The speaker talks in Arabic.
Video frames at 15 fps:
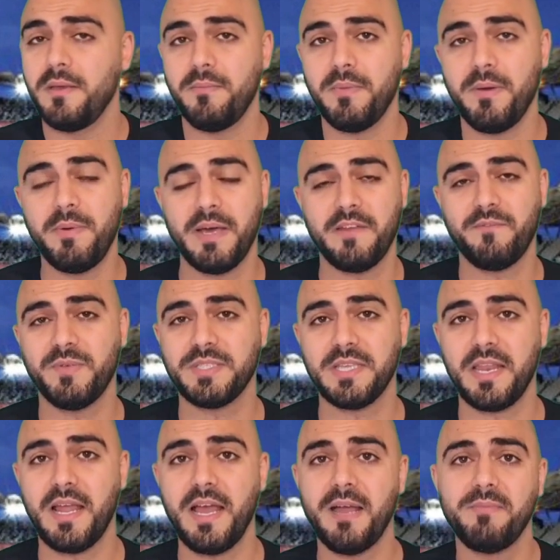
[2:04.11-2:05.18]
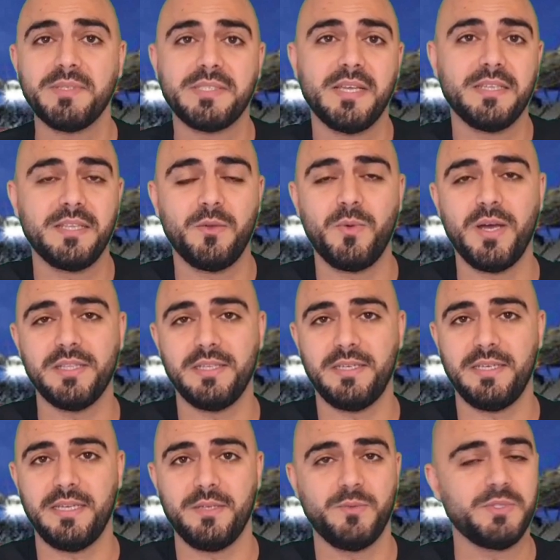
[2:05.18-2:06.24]
ما بعرف بصراحة بس هذا الواضح
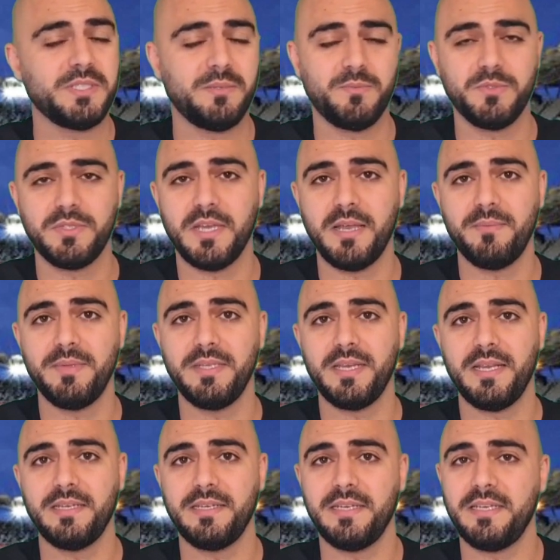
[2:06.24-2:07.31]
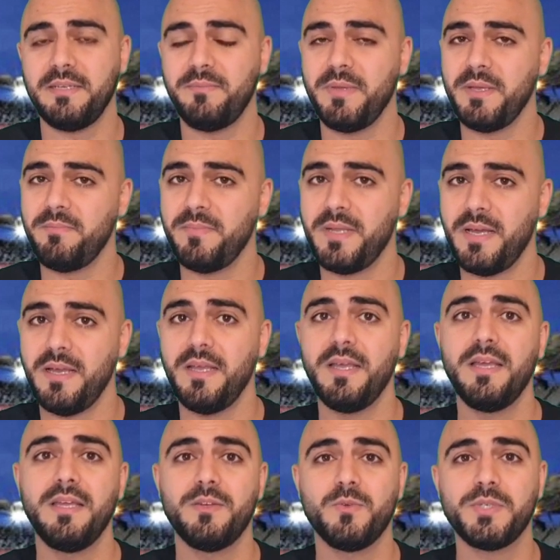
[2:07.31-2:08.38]
يعني وإذا المنتخب الإيراني نحن بهمنا
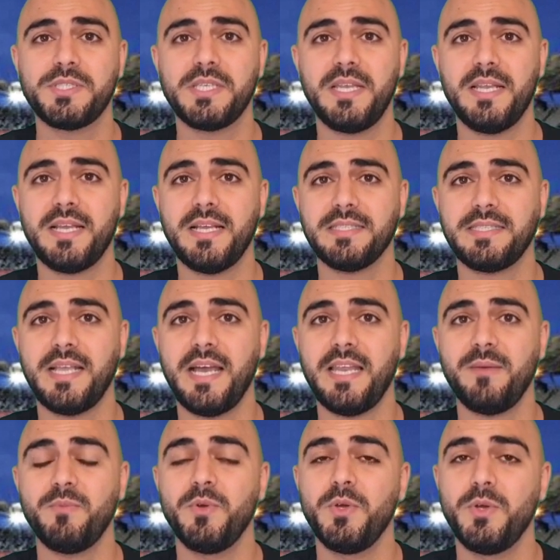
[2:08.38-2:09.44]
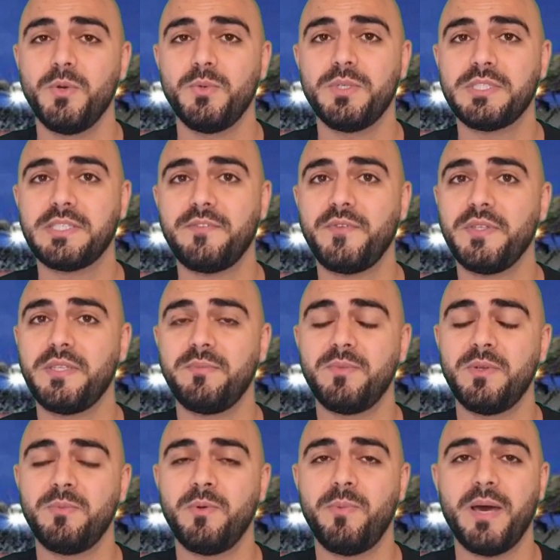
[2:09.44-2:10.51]
نوصل لكأس العالم ونستفيد
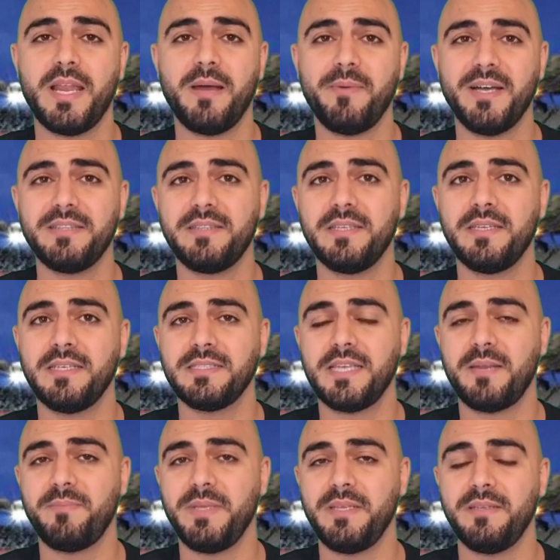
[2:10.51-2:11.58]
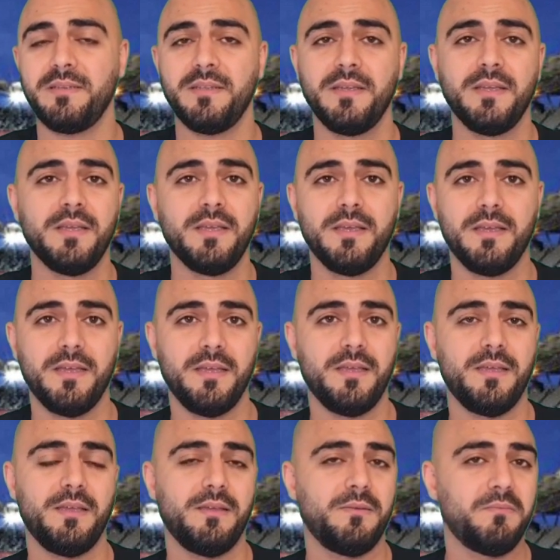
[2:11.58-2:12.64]
من المباراة بغض النظر مين
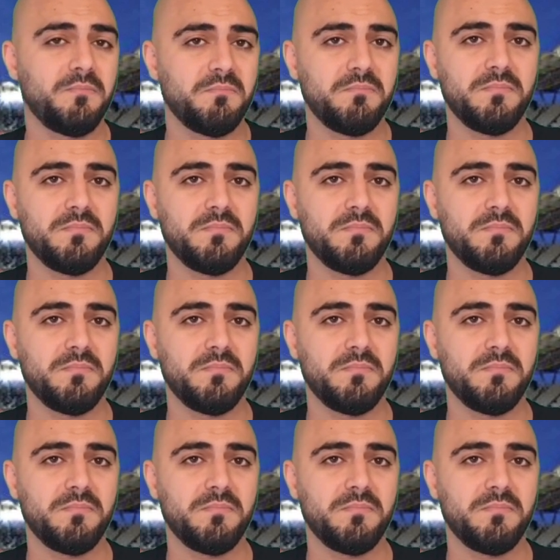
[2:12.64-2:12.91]
آه،